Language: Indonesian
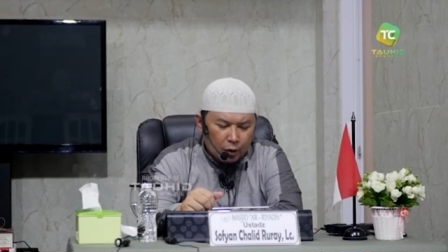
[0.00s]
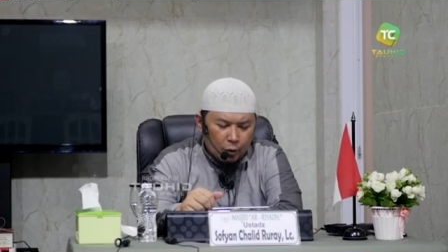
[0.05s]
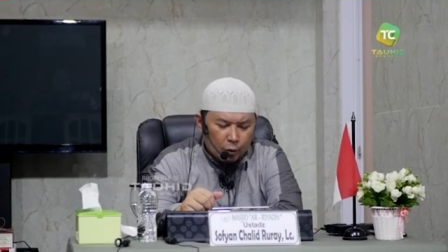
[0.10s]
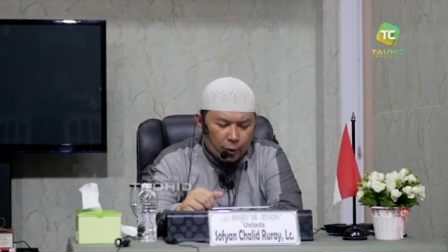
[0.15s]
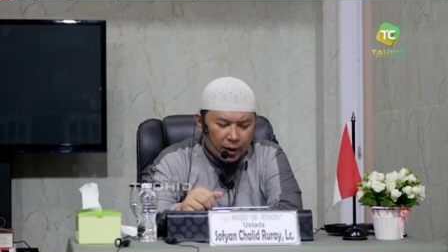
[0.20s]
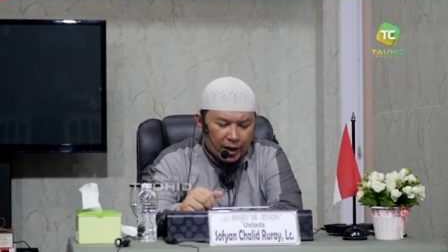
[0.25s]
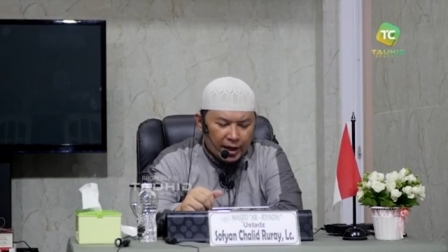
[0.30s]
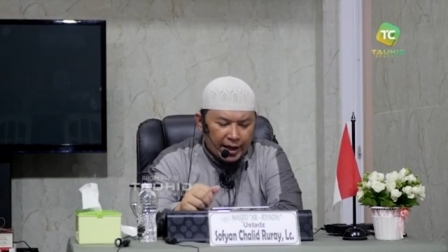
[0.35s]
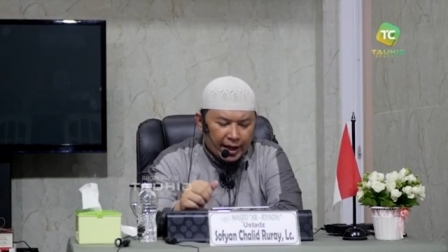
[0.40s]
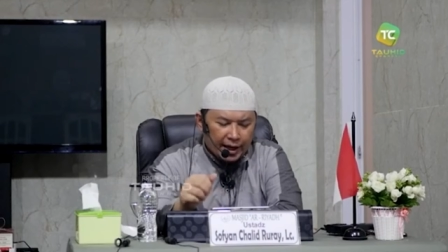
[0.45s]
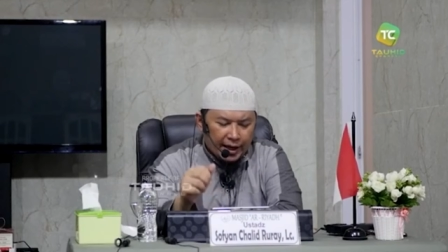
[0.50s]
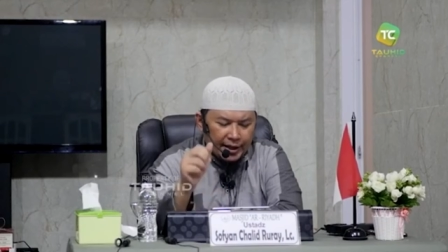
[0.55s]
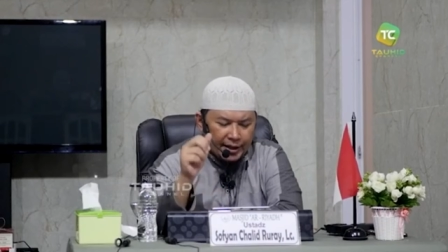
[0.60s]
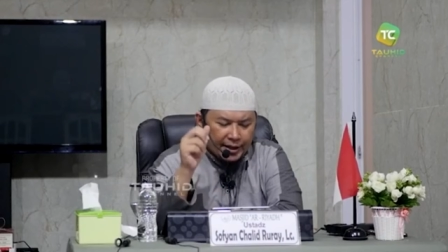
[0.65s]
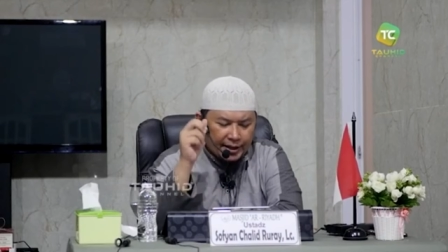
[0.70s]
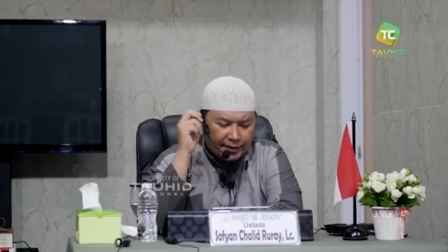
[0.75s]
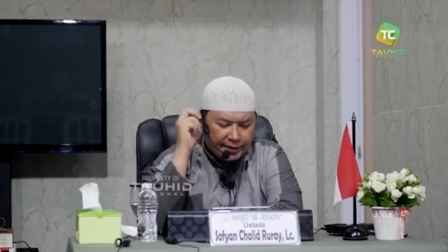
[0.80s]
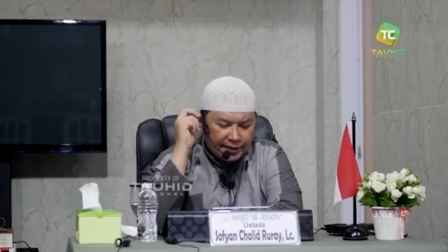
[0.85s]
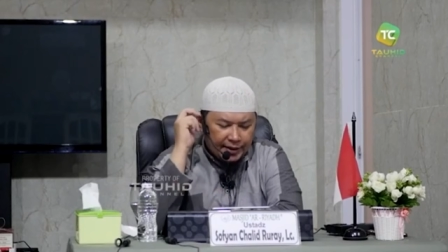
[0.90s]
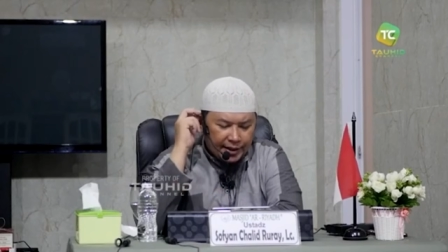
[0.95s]
Wali
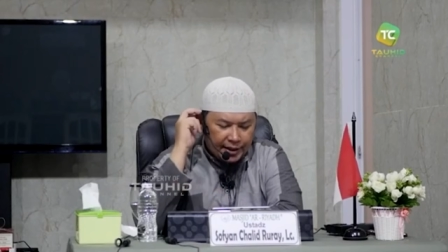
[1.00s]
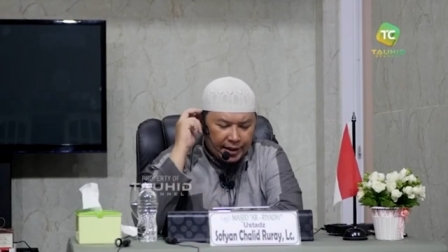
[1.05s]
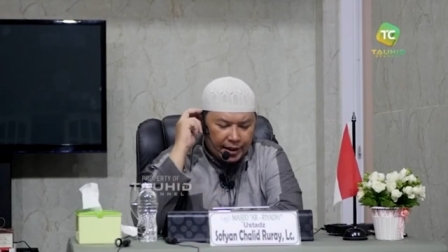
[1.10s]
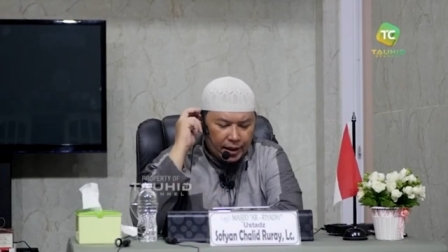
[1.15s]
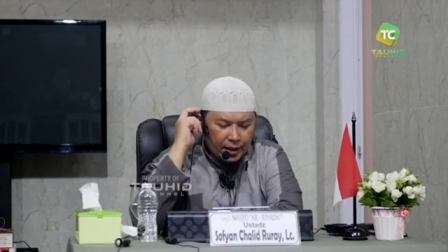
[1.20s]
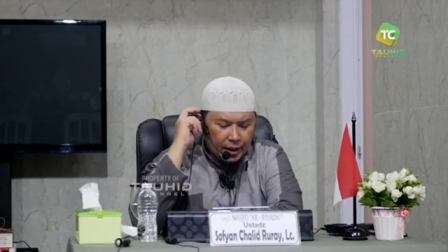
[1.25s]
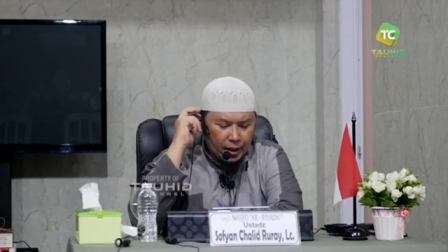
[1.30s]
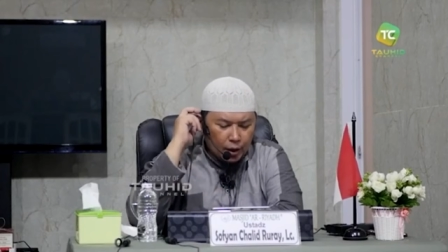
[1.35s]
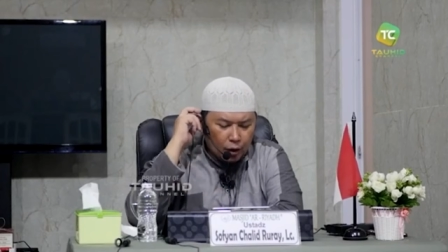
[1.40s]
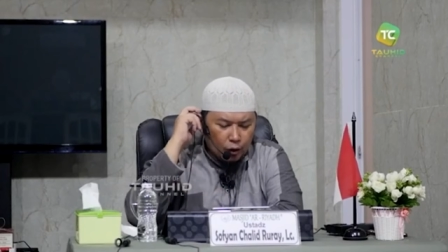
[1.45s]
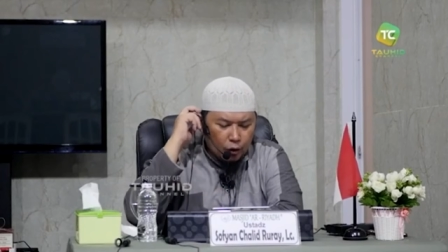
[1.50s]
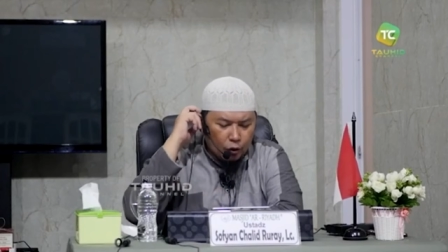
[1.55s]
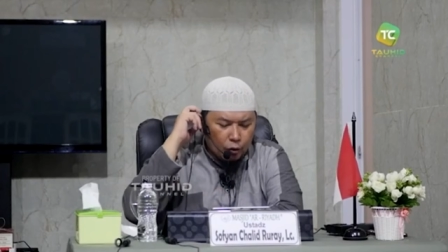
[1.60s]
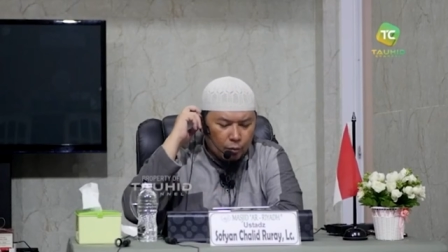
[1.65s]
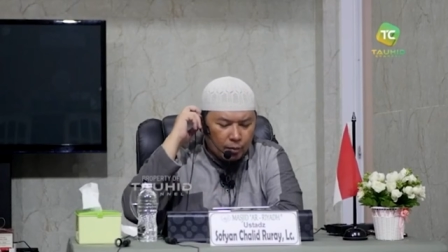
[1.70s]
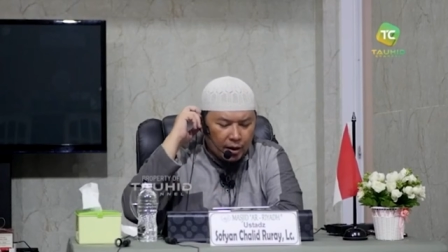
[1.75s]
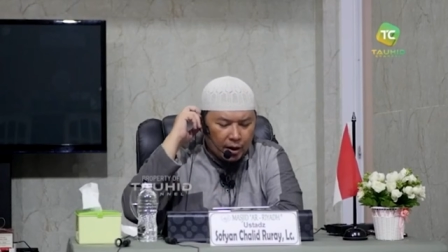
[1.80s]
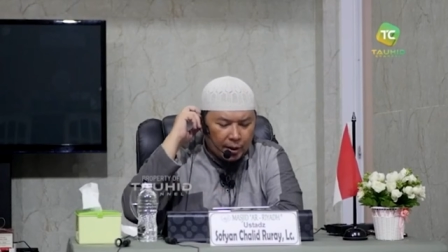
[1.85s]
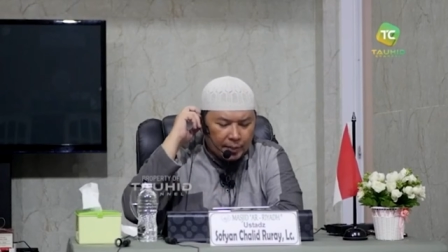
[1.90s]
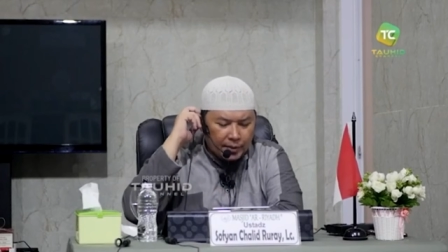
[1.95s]
hadithi
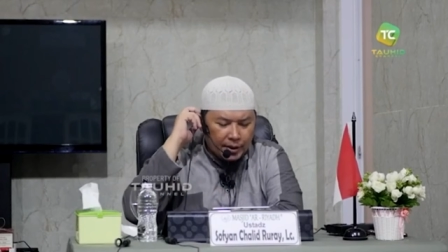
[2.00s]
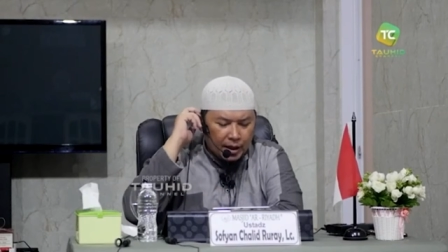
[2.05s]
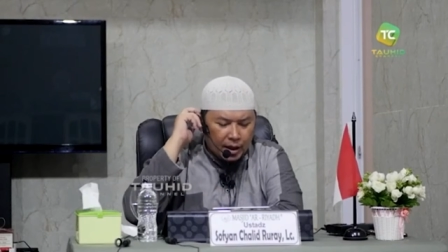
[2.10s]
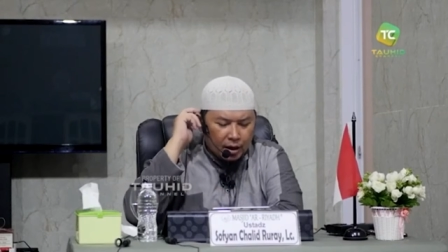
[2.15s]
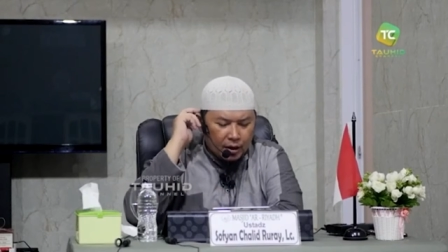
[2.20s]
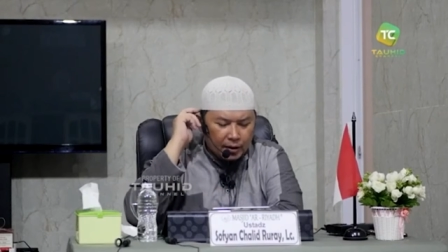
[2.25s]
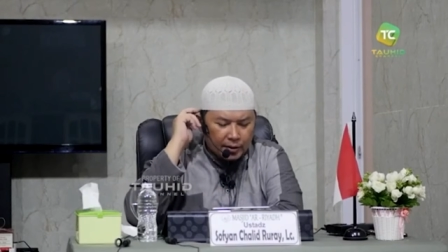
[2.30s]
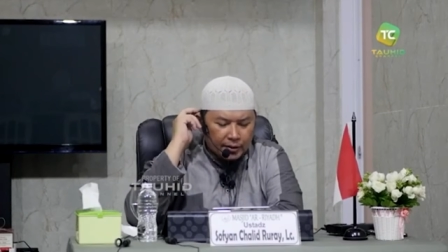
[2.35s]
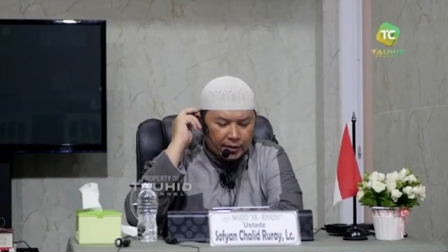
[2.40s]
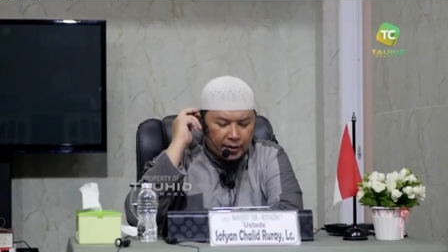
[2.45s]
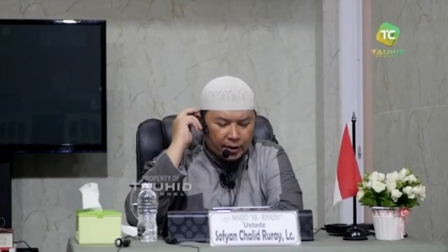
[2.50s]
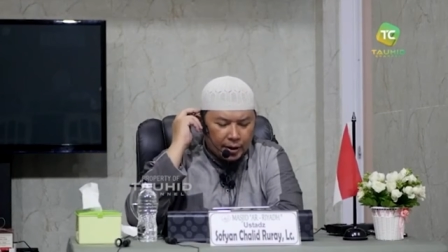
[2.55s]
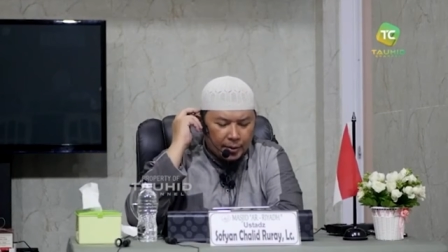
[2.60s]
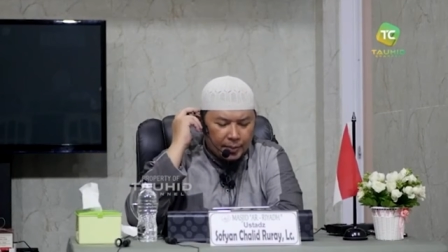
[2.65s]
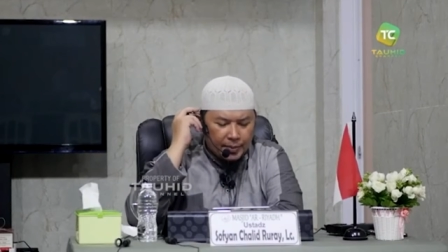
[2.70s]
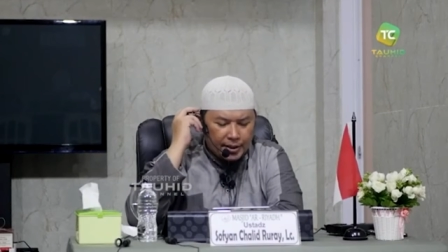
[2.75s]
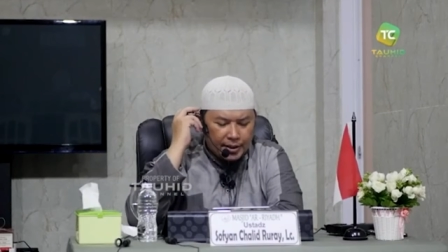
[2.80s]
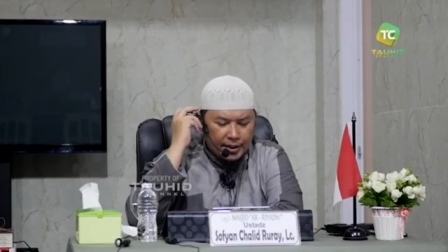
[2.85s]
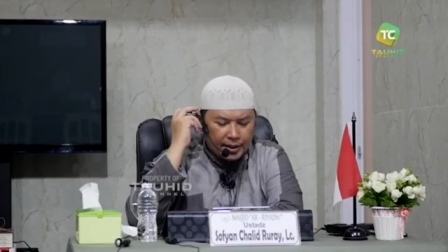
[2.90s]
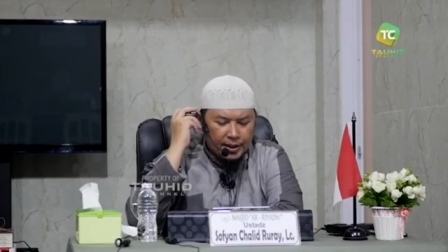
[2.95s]
Umar bin
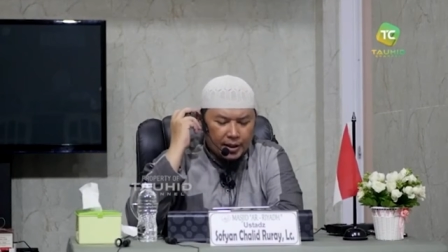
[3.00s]
Al-Khattab